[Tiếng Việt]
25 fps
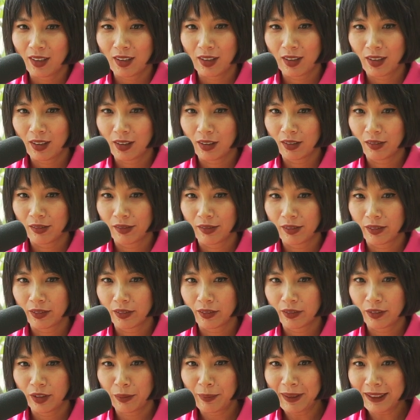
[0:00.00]
ờ,
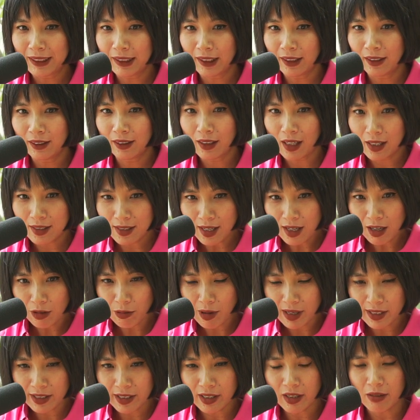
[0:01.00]
thì mình tin là rất là
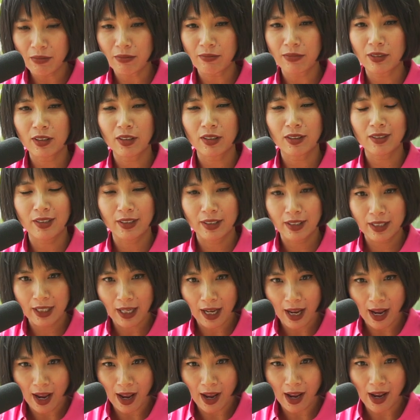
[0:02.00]
quan trọng cho người
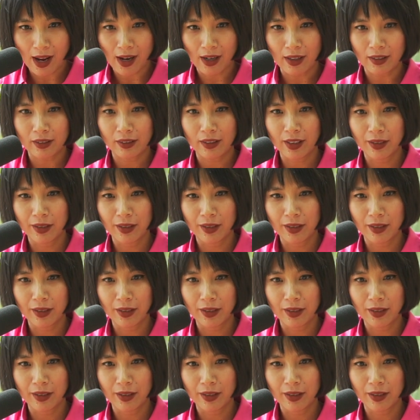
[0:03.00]
trẻ